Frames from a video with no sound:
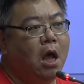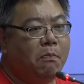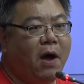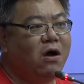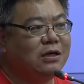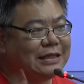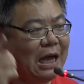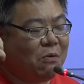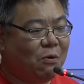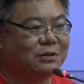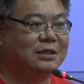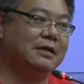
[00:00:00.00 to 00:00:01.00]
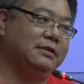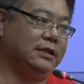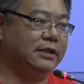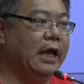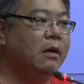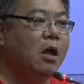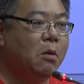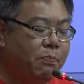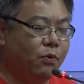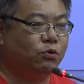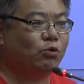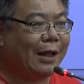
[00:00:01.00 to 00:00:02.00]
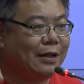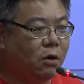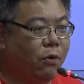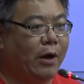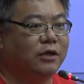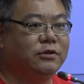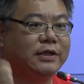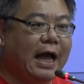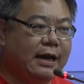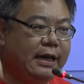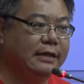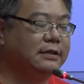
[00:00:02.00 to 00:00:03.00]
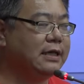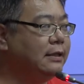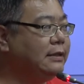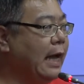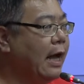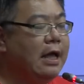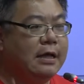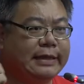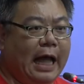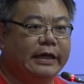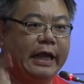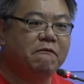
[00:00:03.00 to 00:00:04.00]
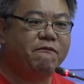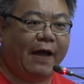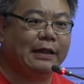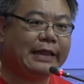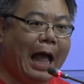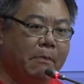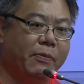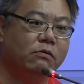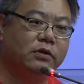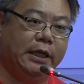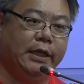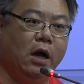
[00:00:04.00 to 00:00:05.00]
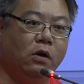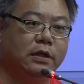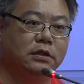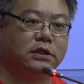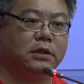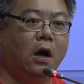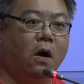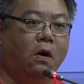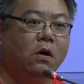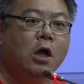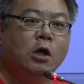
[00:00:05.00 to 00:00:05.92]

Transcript: 包含像我这几天不断的回去看林声响当年反 WTO 的时候